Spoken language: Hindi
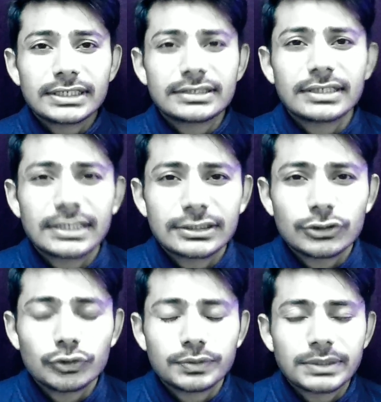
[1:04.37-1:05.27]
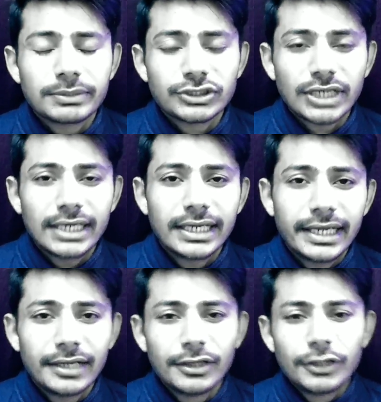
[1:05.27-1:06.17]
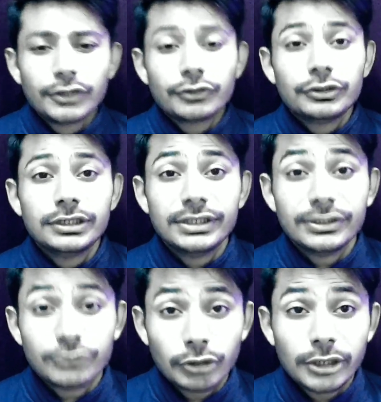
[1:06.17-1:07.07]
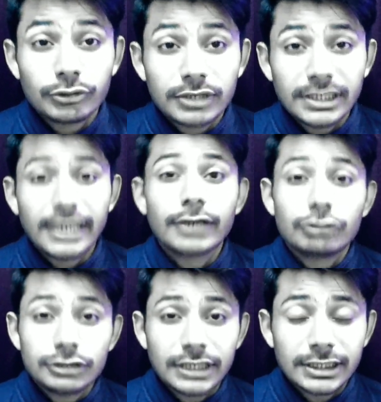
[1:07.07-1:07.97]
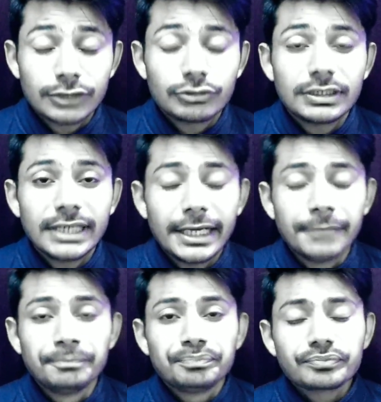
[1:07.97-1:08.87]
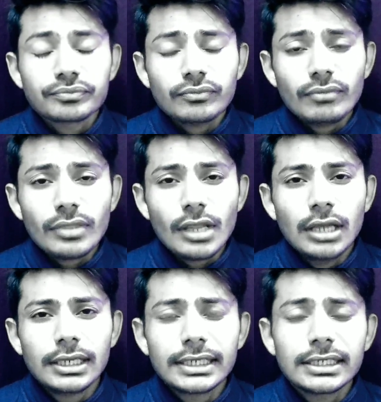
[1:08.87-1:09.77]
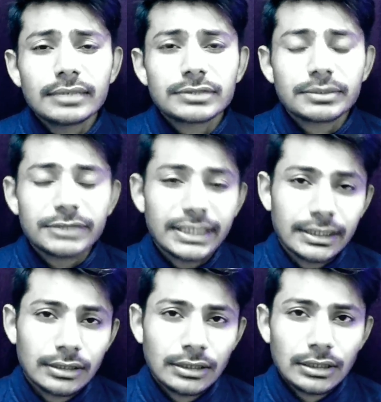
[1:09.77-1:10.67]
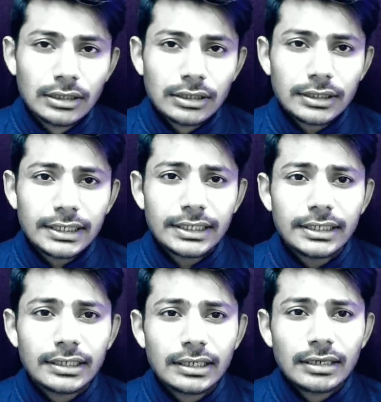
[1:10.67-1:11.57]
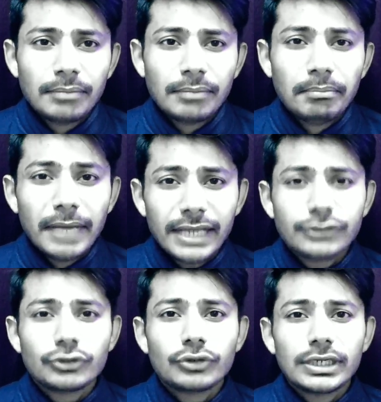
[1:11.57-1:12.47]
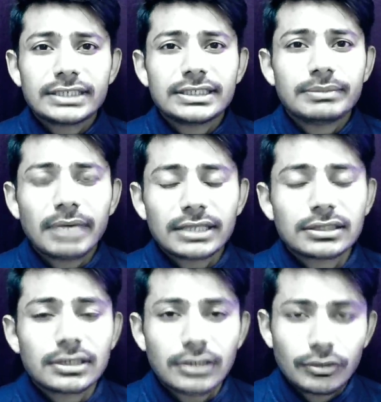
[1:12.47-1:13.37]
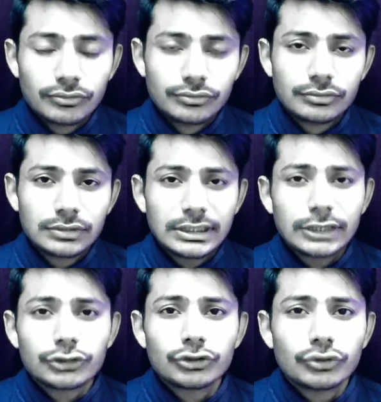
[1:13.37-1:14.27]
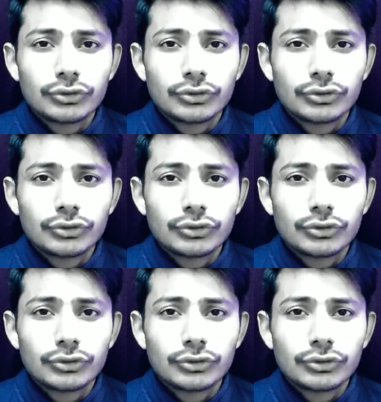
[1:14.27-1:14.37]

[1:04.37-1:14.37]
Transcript: किसी न किसी रूप से परेशान है कोई थोड़ा दुखी है कोई ज्यादा दुखी है लेकिन हम समझें कि मैं जो ऐसी बात कर रहा हूं कि एक जो